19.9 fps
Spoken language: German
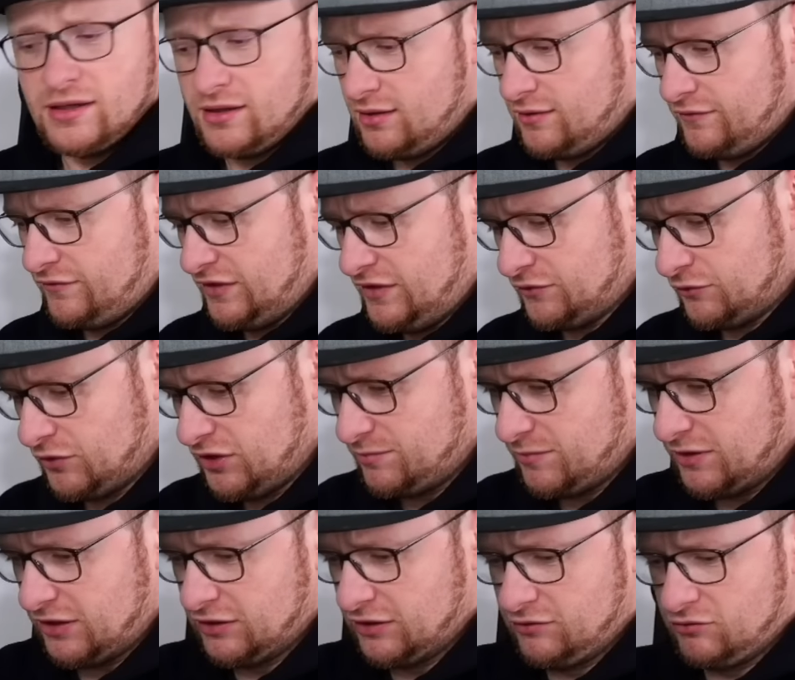Vielleicht rolle ich mal
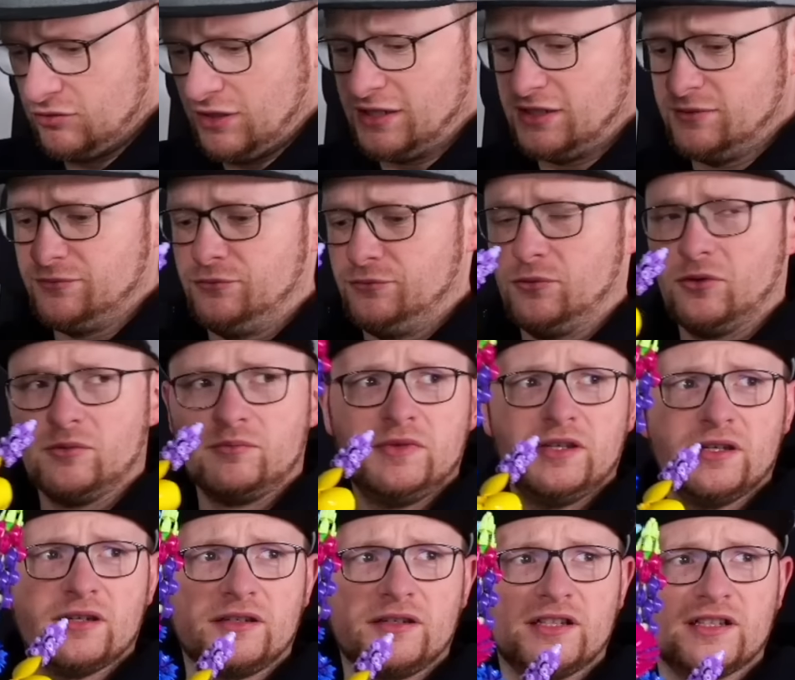nach hinten und halte ihn vor
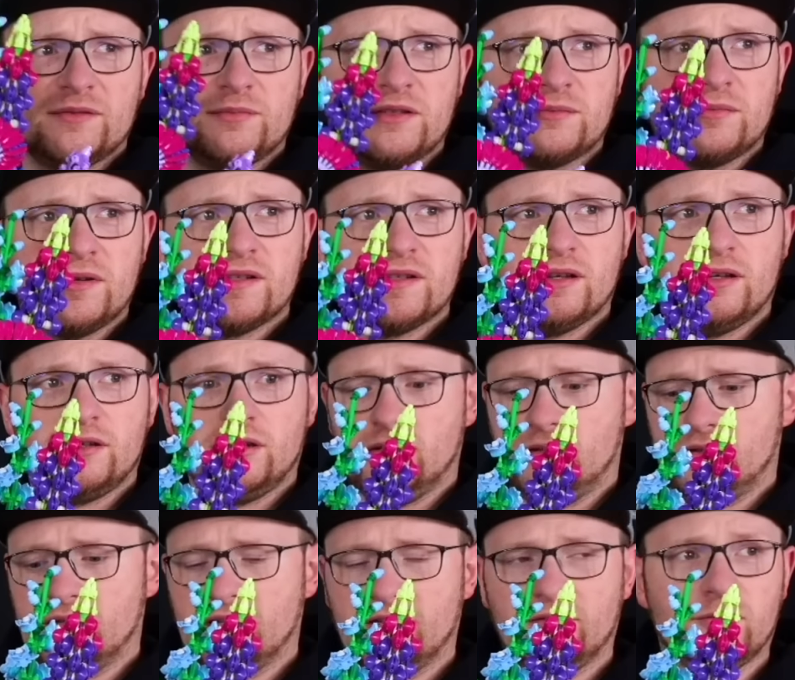mir. Geht das ein bisschen besser? Ja,
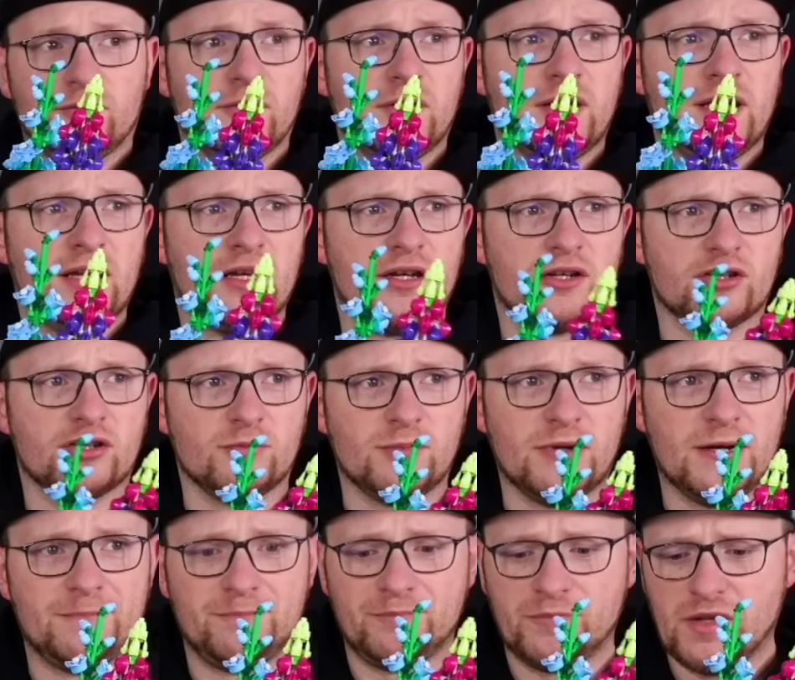da so. Schaut
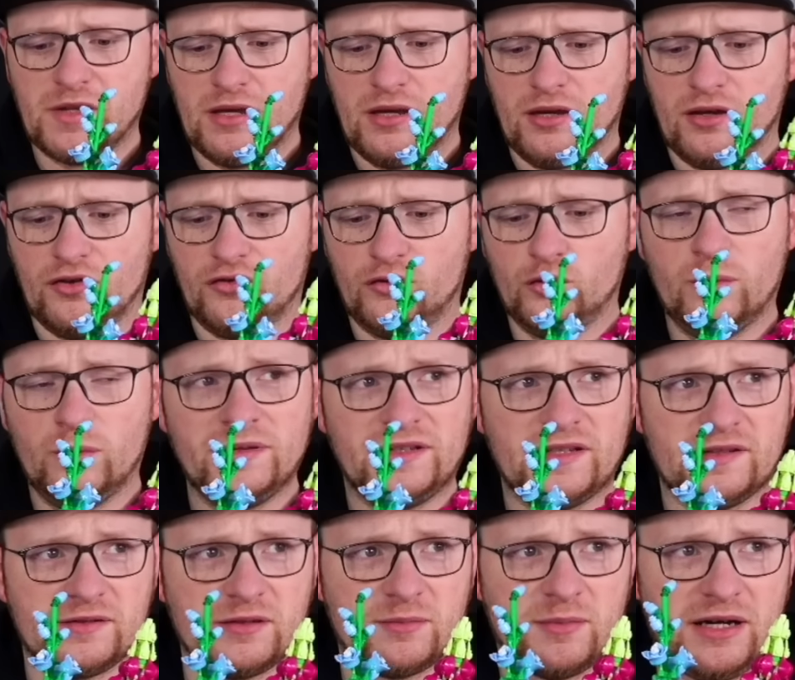mal. So habe ich
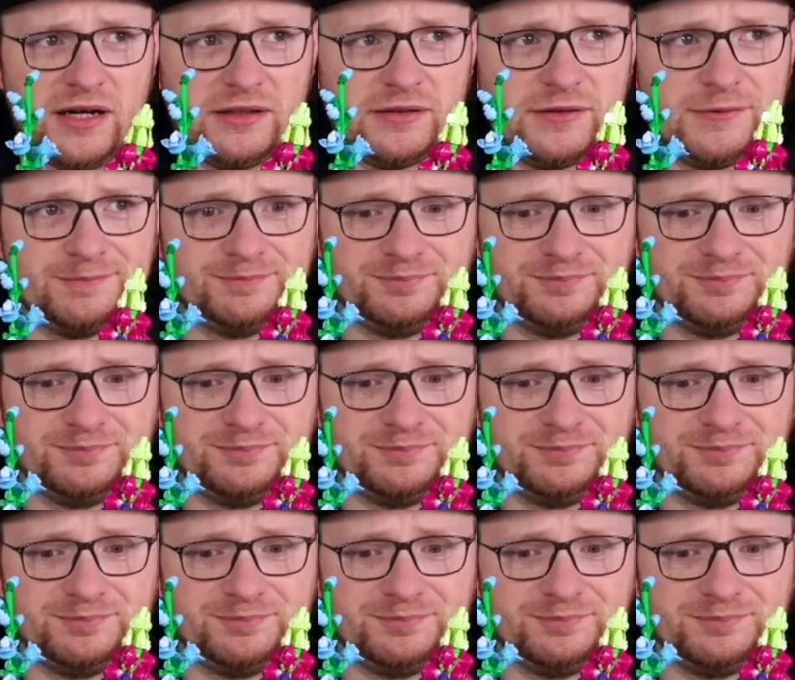das gemacht.